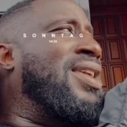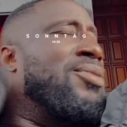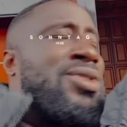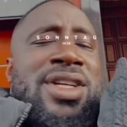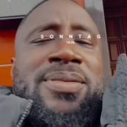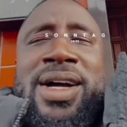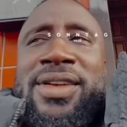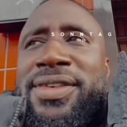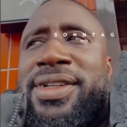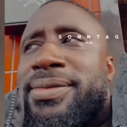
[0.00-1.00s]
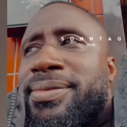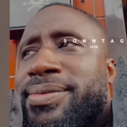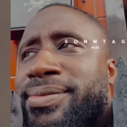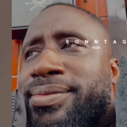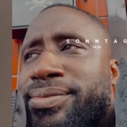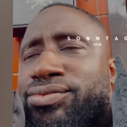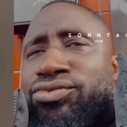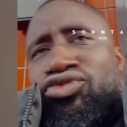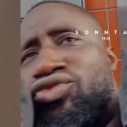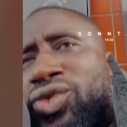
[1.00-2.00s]
und weil er Musik machen will.
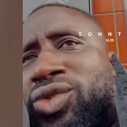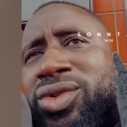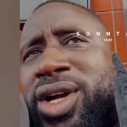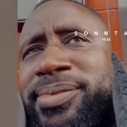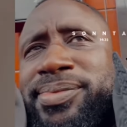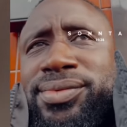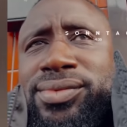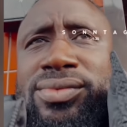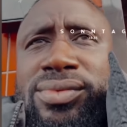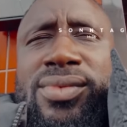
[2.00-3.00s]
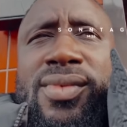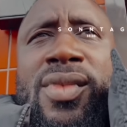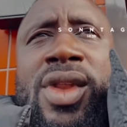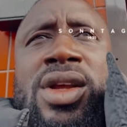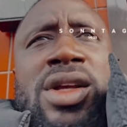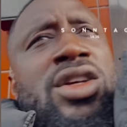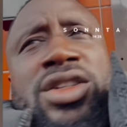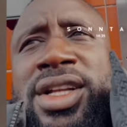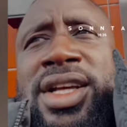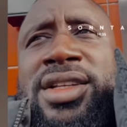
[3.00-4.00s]
Nun ja,
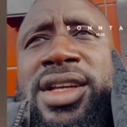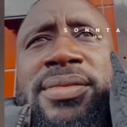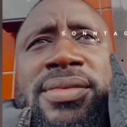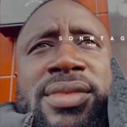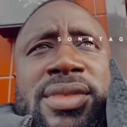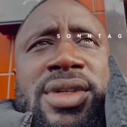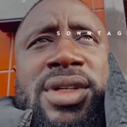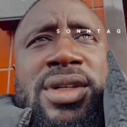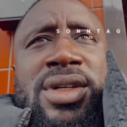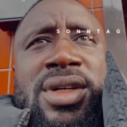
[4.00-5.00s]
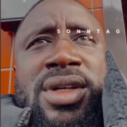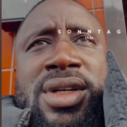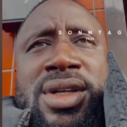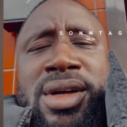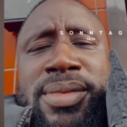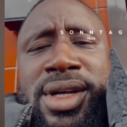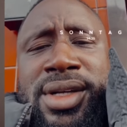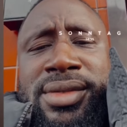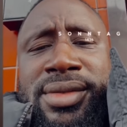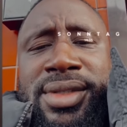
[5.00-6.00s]
ist legitim,
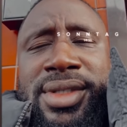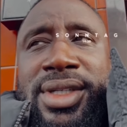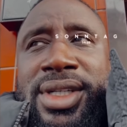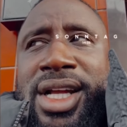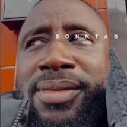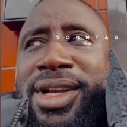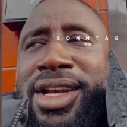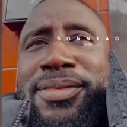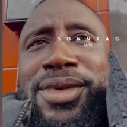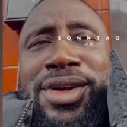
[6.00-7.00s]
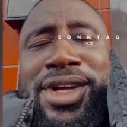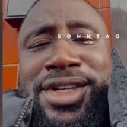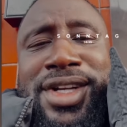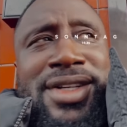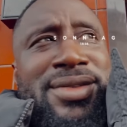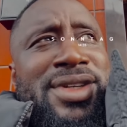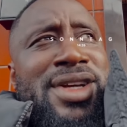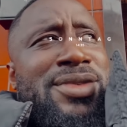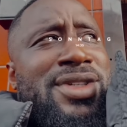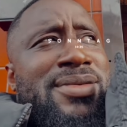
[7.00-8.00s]
aber ich kann mein Leben auch hier chillen und
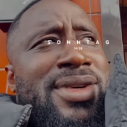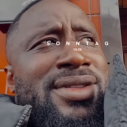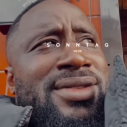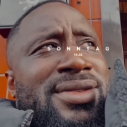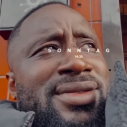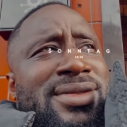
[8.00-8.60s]
hier Musik machen.